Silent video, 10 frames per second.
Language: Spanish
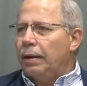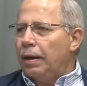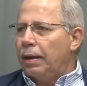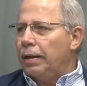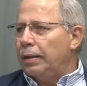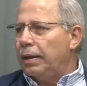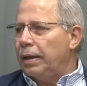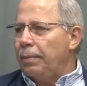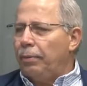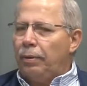Ahí
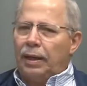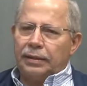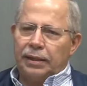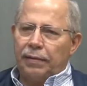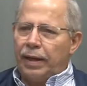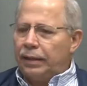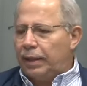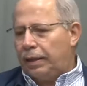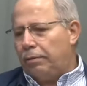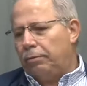tenemos la
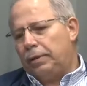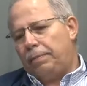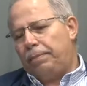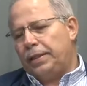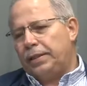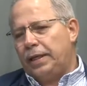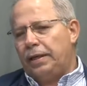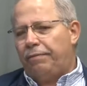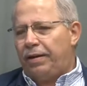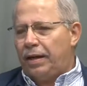civeta, que es una especie de
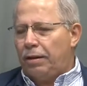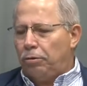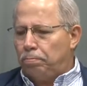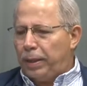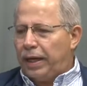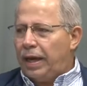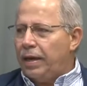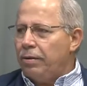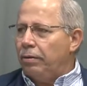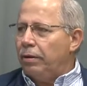felino
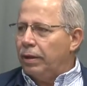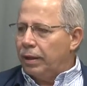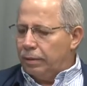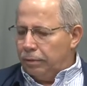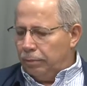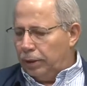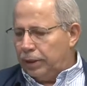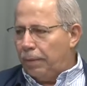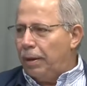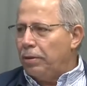pequeño, como el
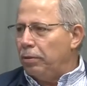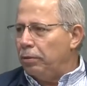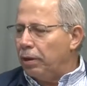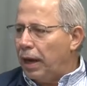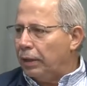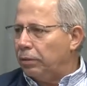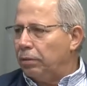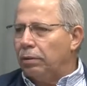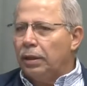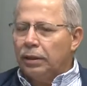tamaño de un
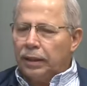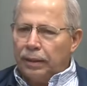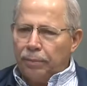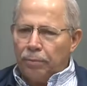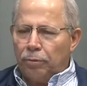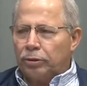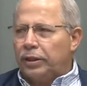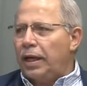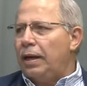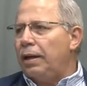gato, tenemos
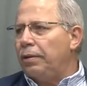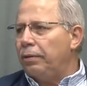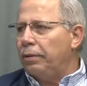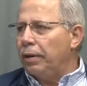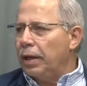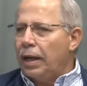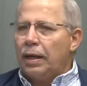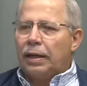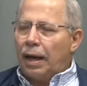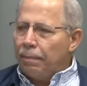murciélagos,
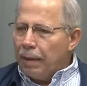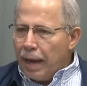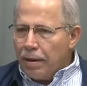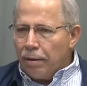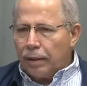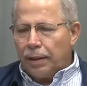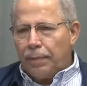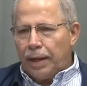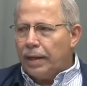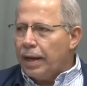el camello,
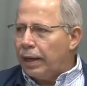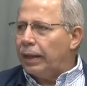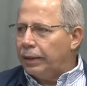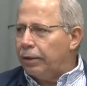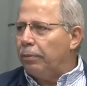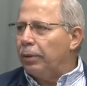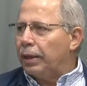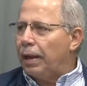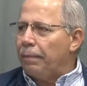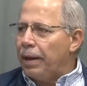animales ya grandes como el
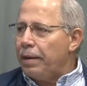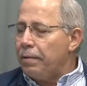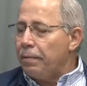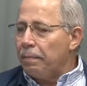camello,